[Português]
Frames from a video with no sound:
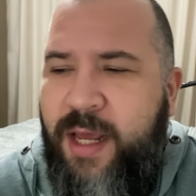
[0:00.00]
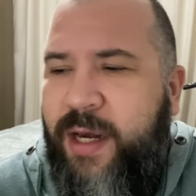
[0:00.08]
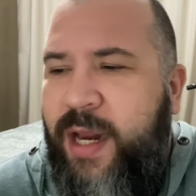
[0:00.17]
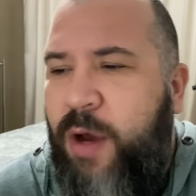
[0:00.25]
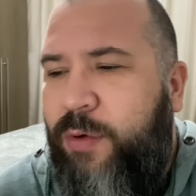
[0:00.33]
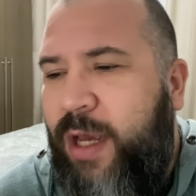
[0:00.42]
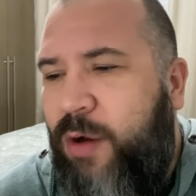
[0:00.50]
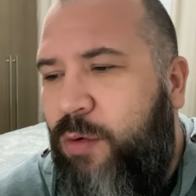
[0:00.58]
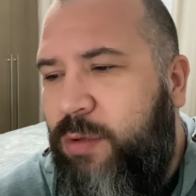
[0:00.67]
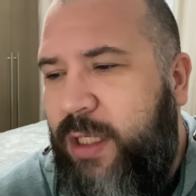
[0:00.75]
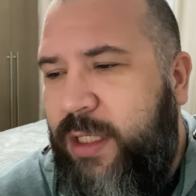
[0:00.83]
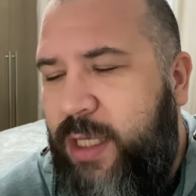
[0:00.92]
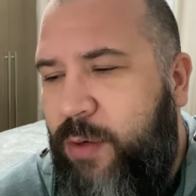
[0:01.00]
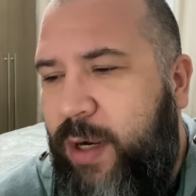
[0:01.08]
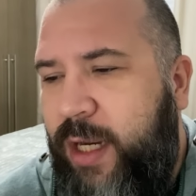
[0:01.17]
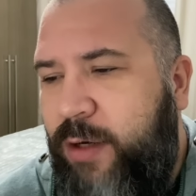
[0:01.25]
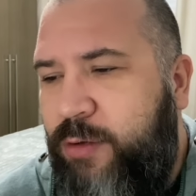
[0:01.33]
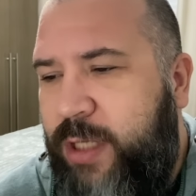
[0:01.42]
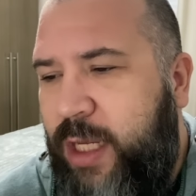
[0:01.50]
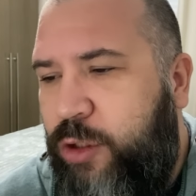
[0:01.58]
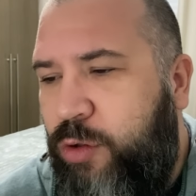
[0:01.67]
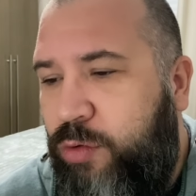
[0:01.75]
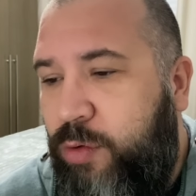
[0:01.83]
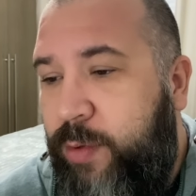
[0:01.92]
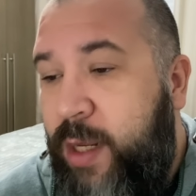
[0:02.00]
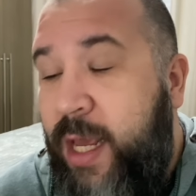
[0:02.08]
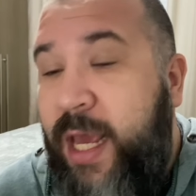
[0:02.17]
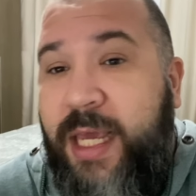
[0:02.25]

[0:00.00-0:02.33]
né, o que aconteceu ali no 7 de outubro.